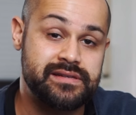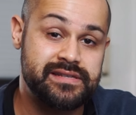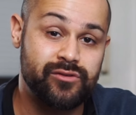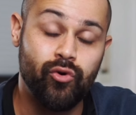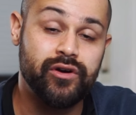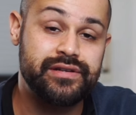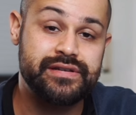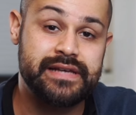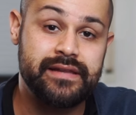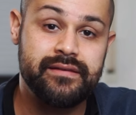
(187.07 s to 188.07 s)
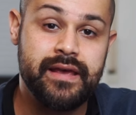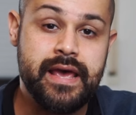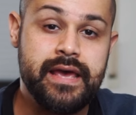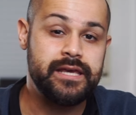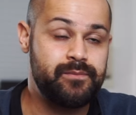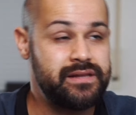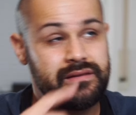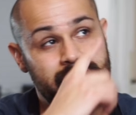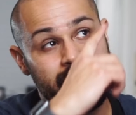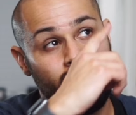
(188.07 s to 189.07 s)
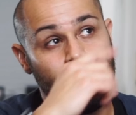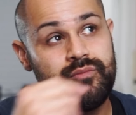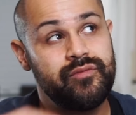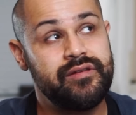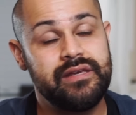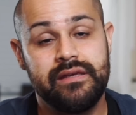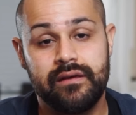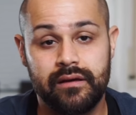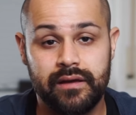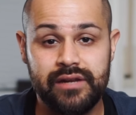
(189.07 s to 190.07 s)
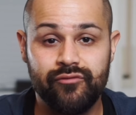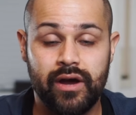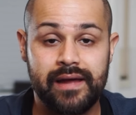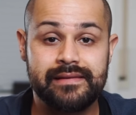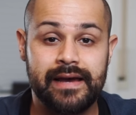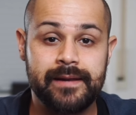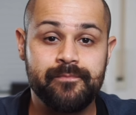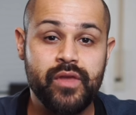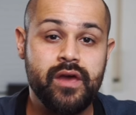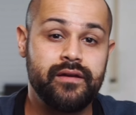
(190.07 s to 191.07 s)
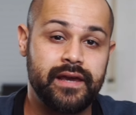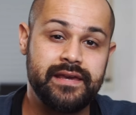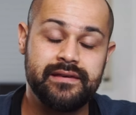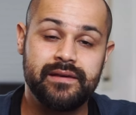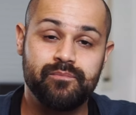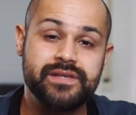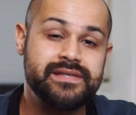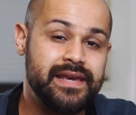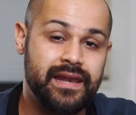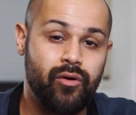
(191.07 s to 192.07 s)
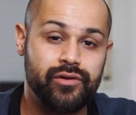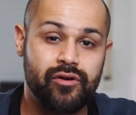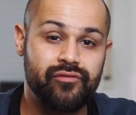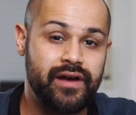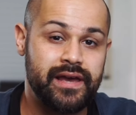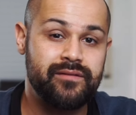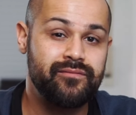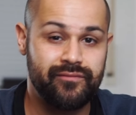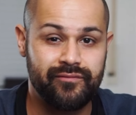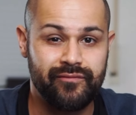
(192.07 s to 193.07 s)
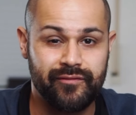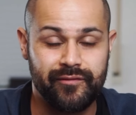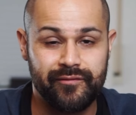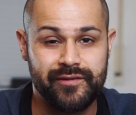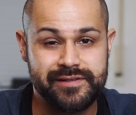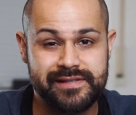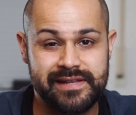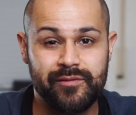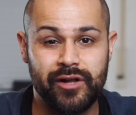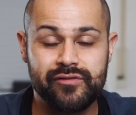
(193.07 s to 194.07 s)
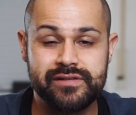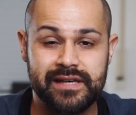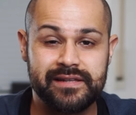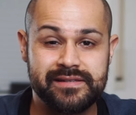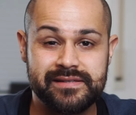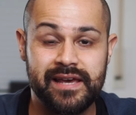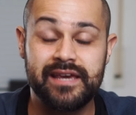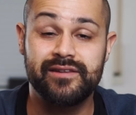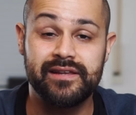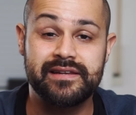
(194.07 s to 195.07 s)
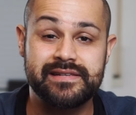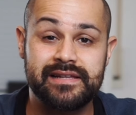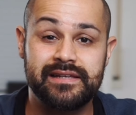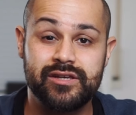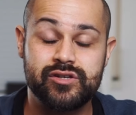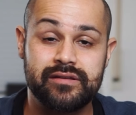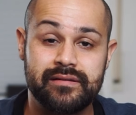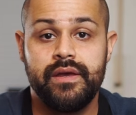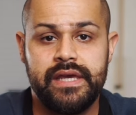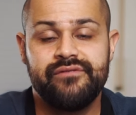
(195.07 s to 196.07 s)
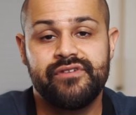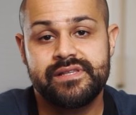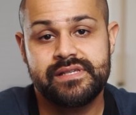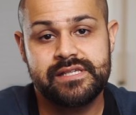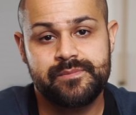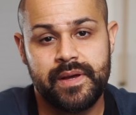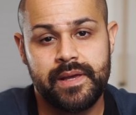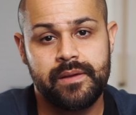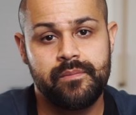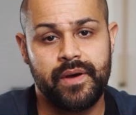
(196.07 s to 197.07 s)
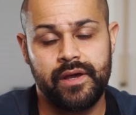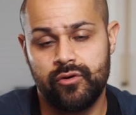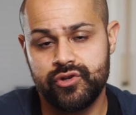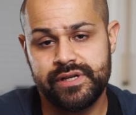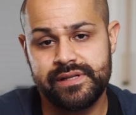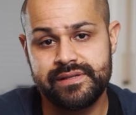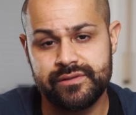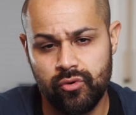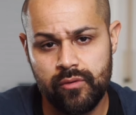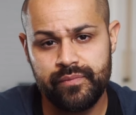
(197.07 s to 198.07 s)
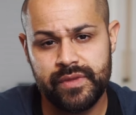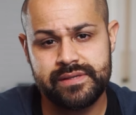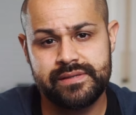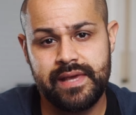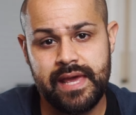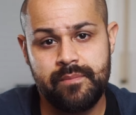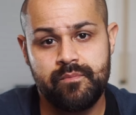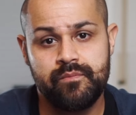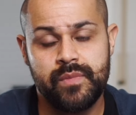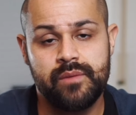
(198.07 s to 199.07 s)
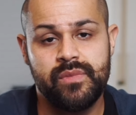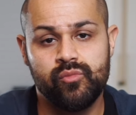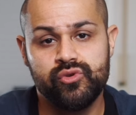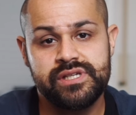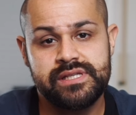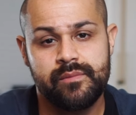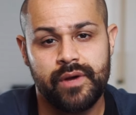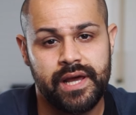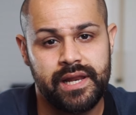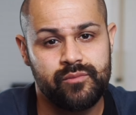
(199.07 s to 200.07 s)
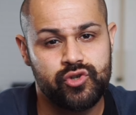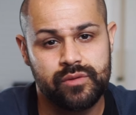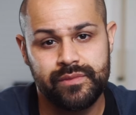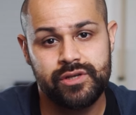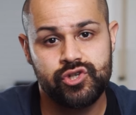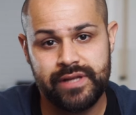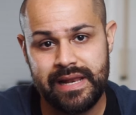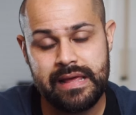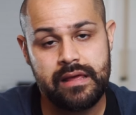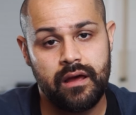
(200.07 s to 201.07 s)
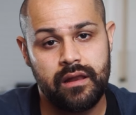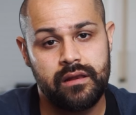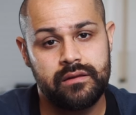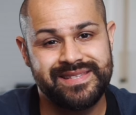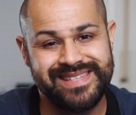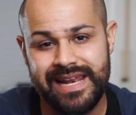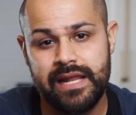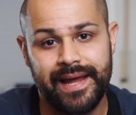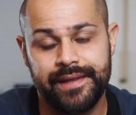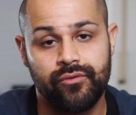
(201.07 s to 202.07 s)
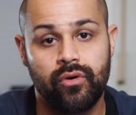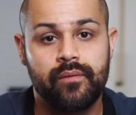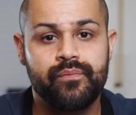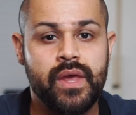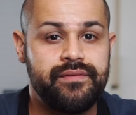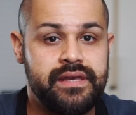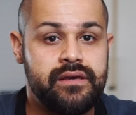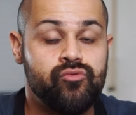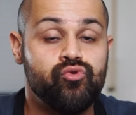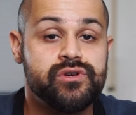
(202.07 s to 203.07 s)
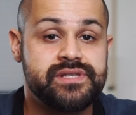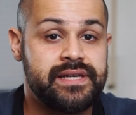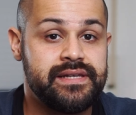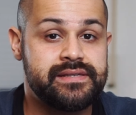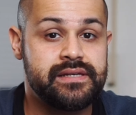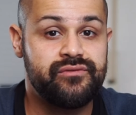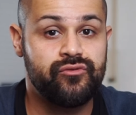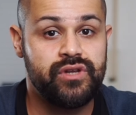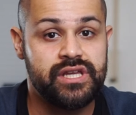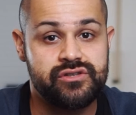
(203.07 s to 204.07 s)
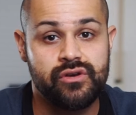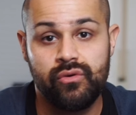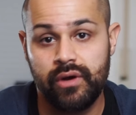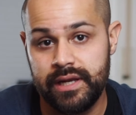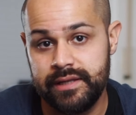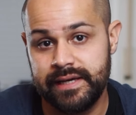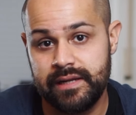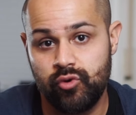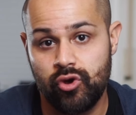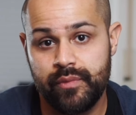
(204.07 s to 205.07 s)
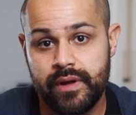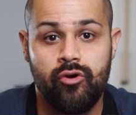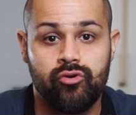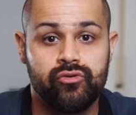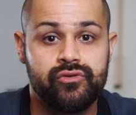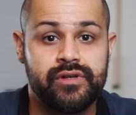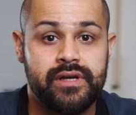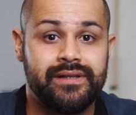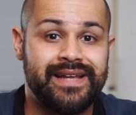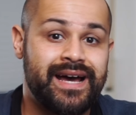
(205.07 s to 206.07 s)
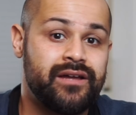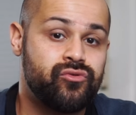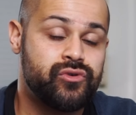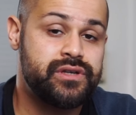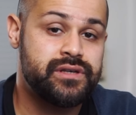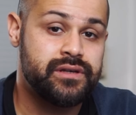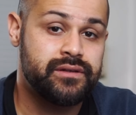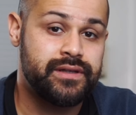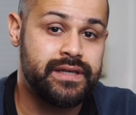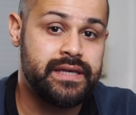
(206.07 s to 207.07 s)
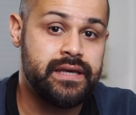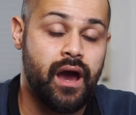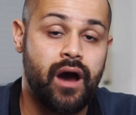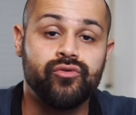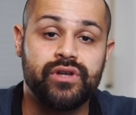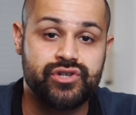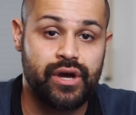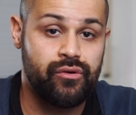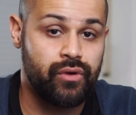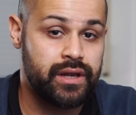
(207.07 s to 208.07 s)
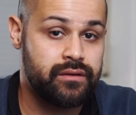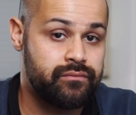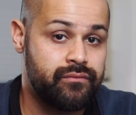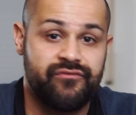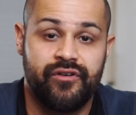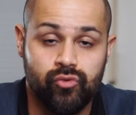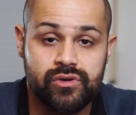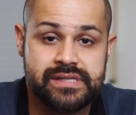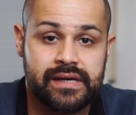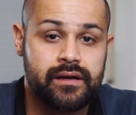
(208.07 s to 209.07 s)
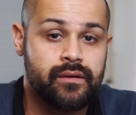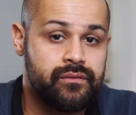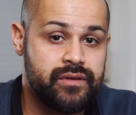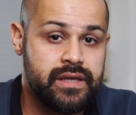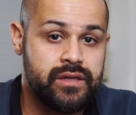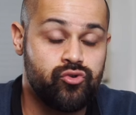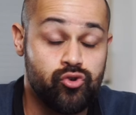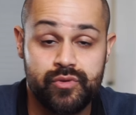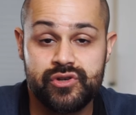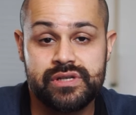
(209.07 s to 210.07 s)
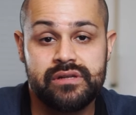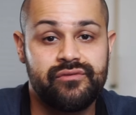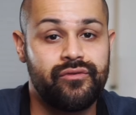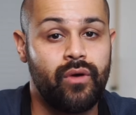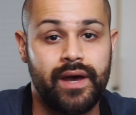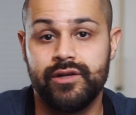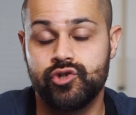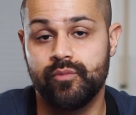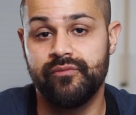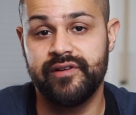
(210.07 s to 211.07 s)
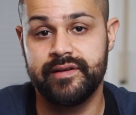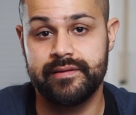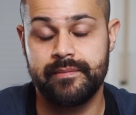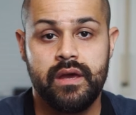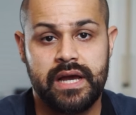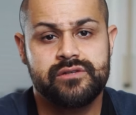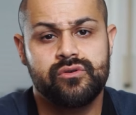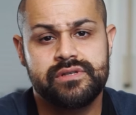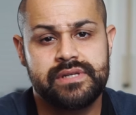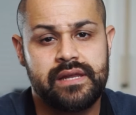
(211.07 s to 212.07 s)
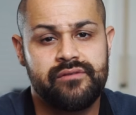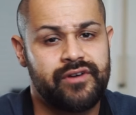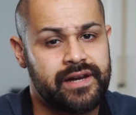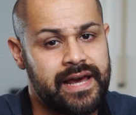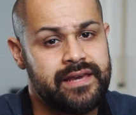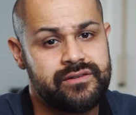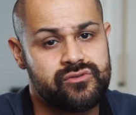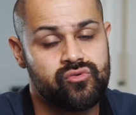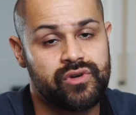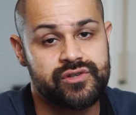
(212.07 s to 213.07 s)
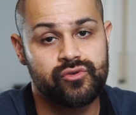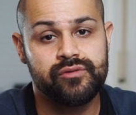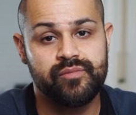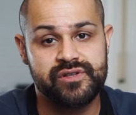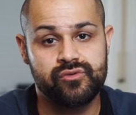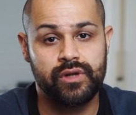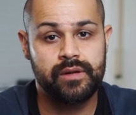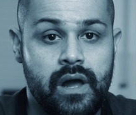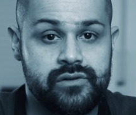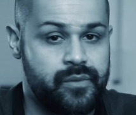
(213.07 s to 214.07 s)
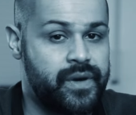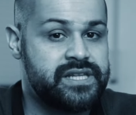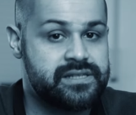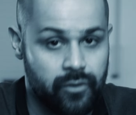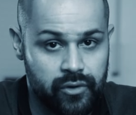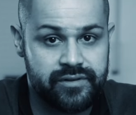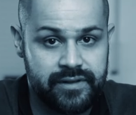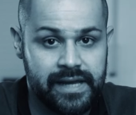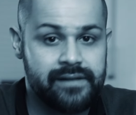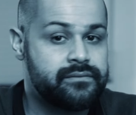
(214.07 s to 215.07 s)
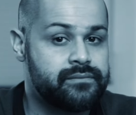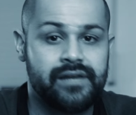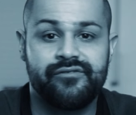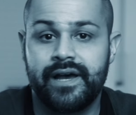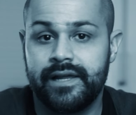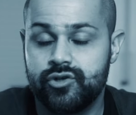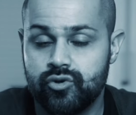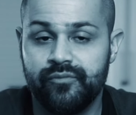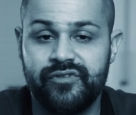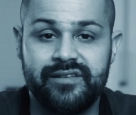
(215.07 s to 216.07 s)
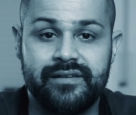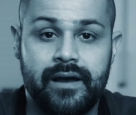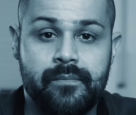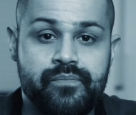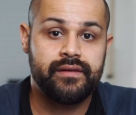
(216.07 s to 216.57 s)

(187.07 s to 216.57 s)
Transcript: Das ist hochinteressant. Ich blende dir mal hier oben die äh, Infokarte ein. Da gehe ich ein bisschen genauer drauf ein, mm, was es damit auf sich hat. Das ist eine echt interessante Geschichte. Jedenfalls ist es bei Biologicals so, dass sie eben im Immunsystem an eine bestimmte Stelle an Zellen andocken, die ursächlich sind für die Entzündungen in deinem Körper und dadurch die Hauterscheinungen verursachen, die typisch sind für eine Schuppenflechte. Ganz kurz den Vergleich zu gesunden Personen. Also ich meine jetzt Leute, die halt einfach keine Schuppenflechte haben.